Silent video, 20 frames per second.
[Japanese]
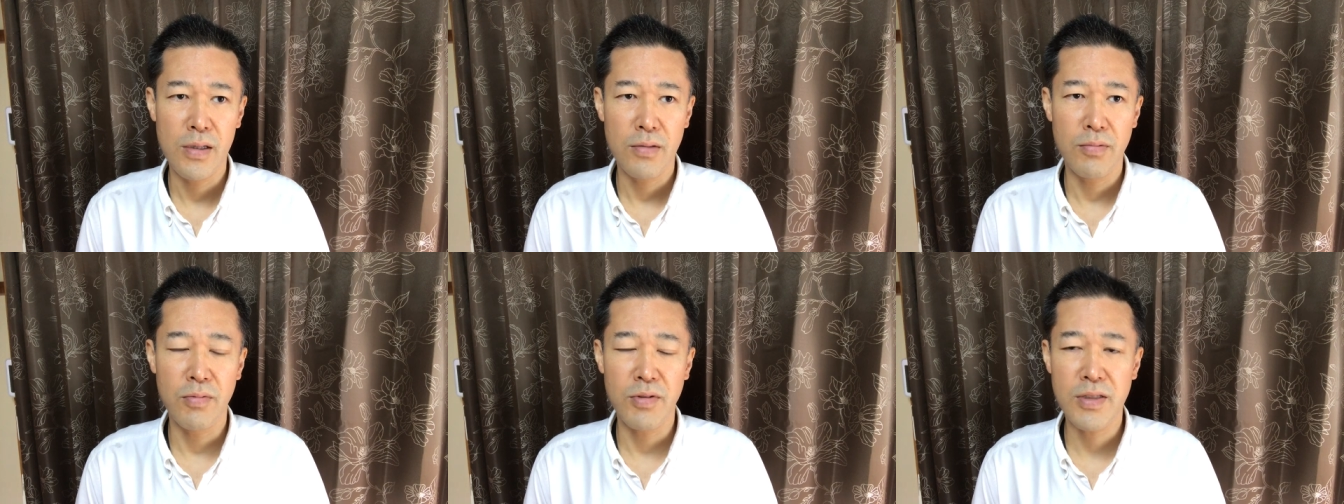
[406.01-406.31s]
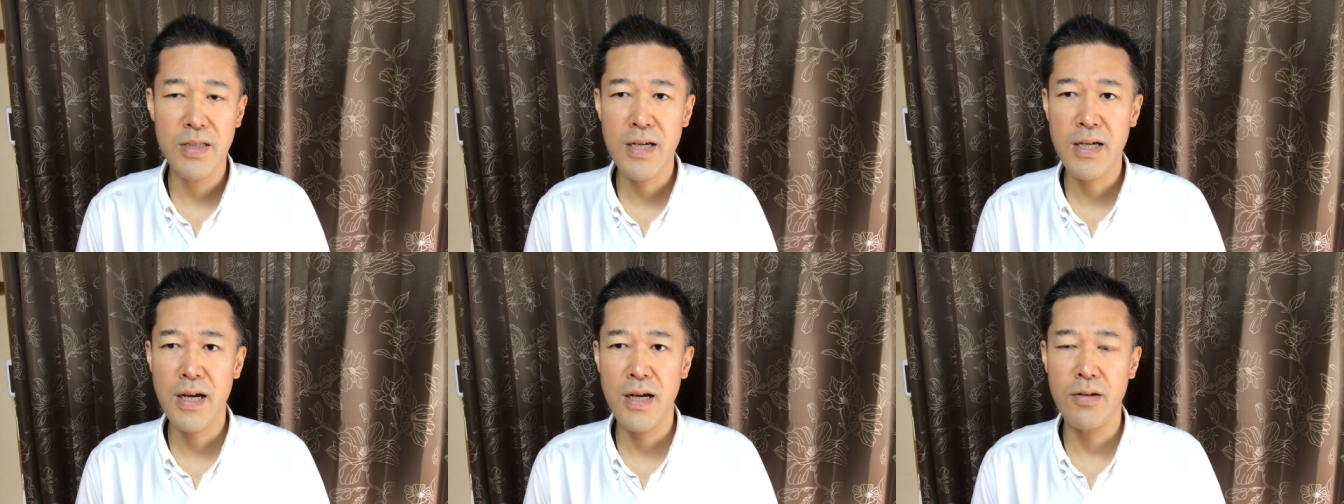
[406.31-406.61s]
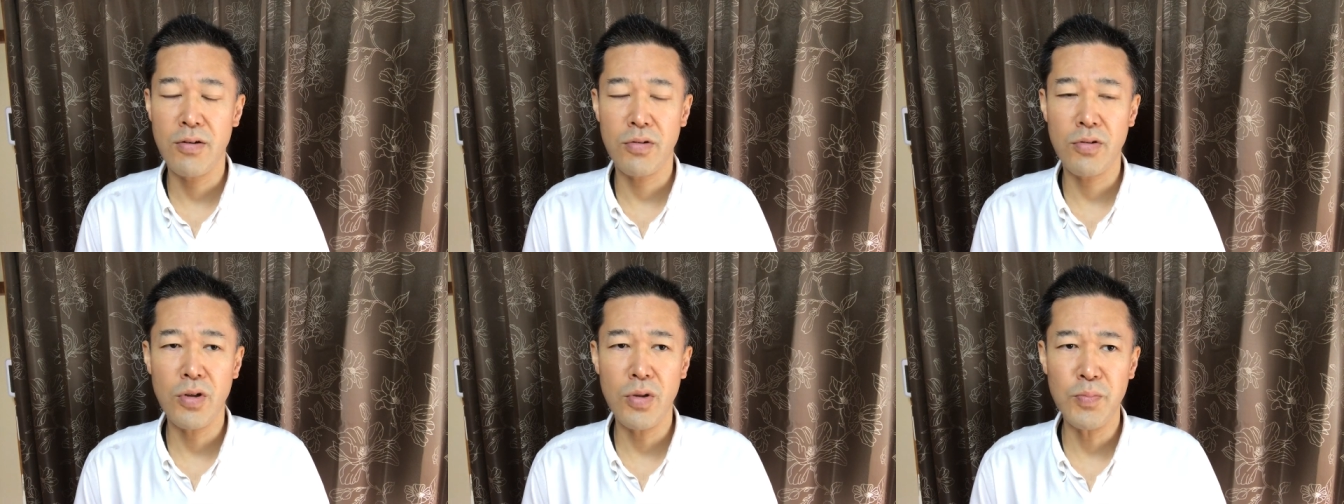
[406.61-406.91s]
もう世
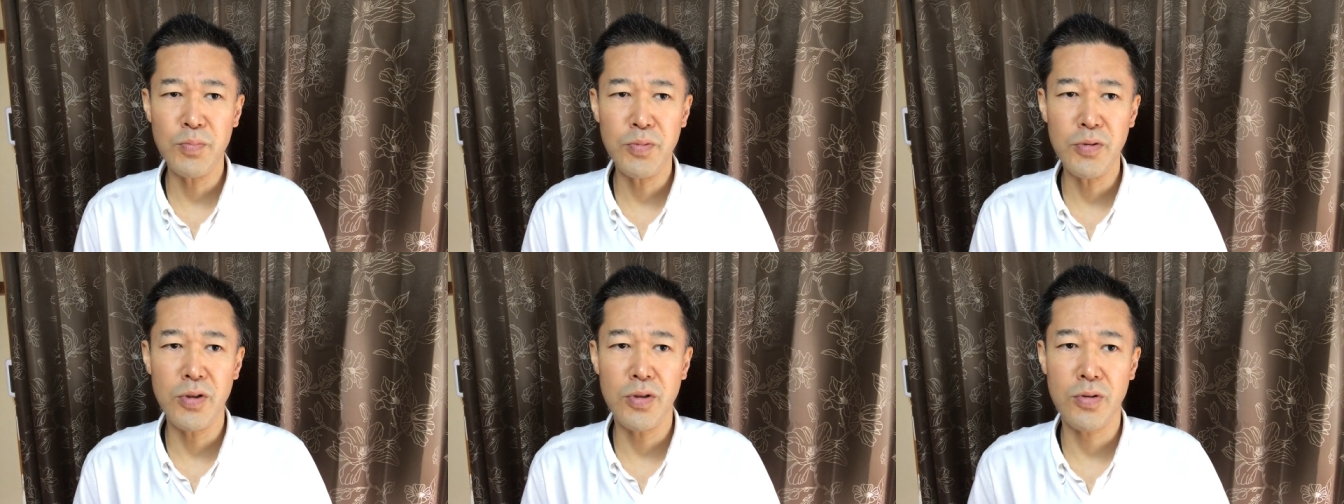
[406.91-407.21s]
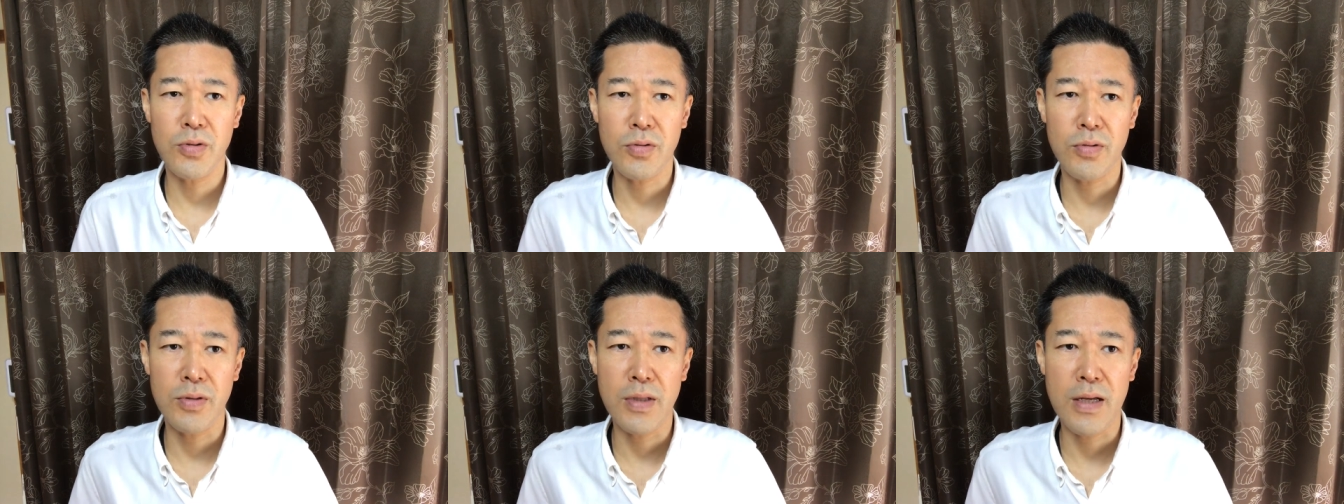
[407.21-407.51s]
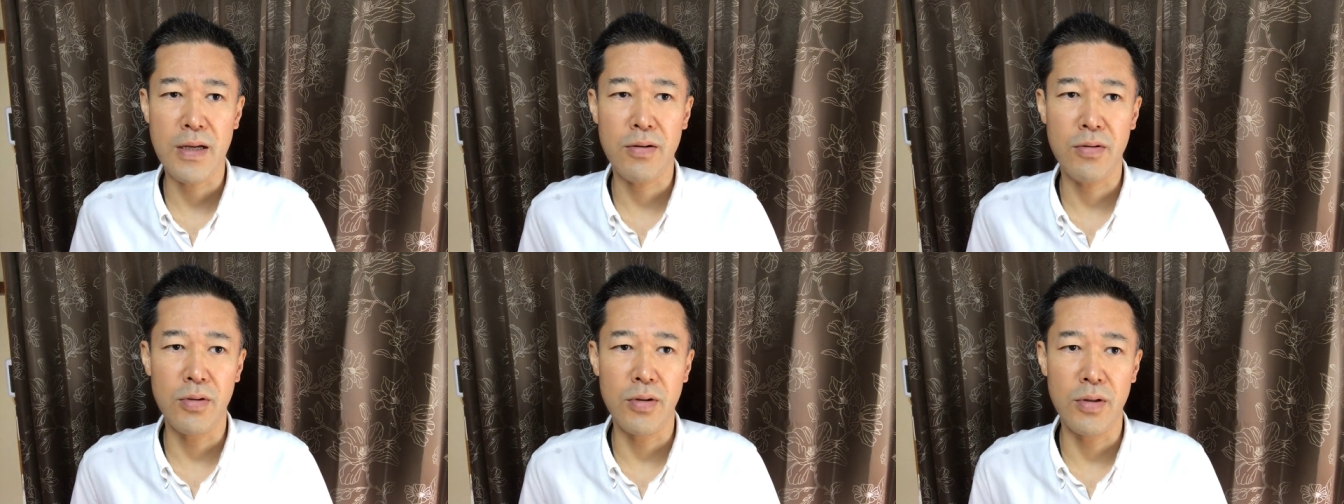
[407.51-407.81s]
界のトップのとこ
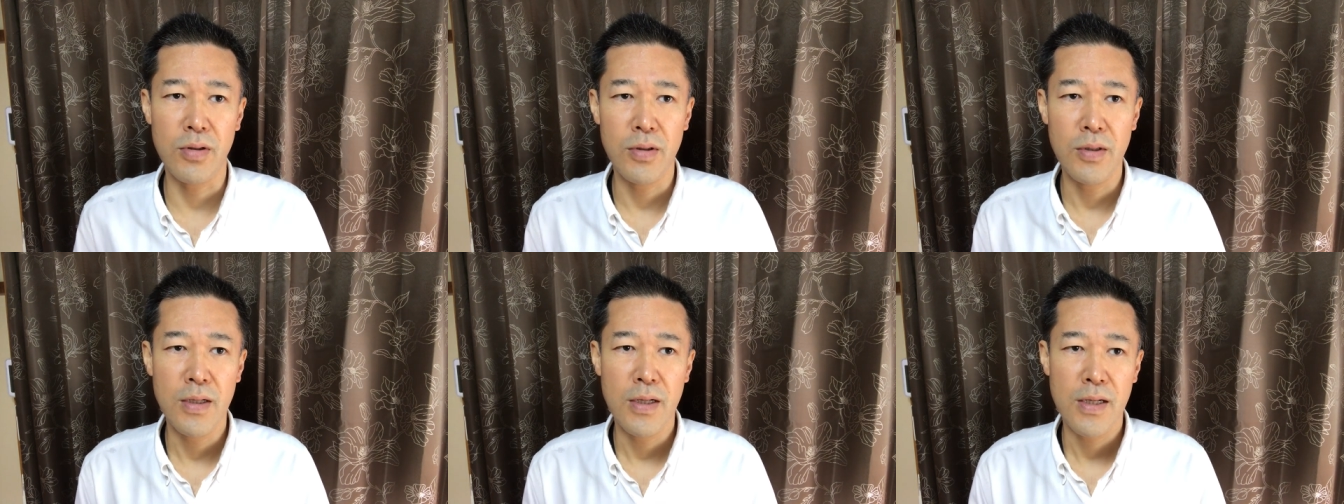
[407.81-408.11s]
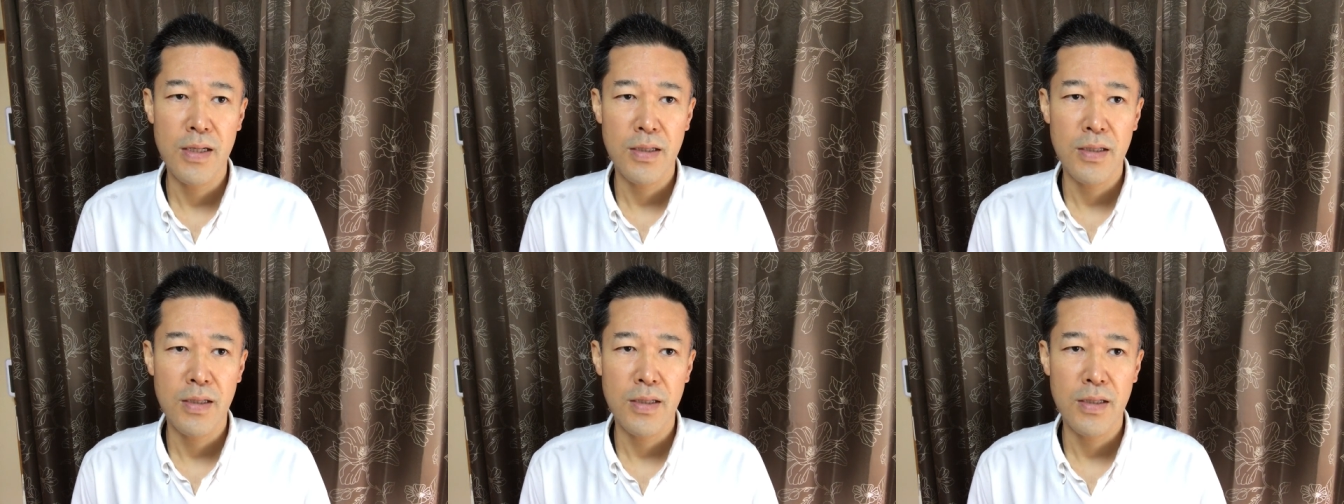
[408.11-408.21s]
でこ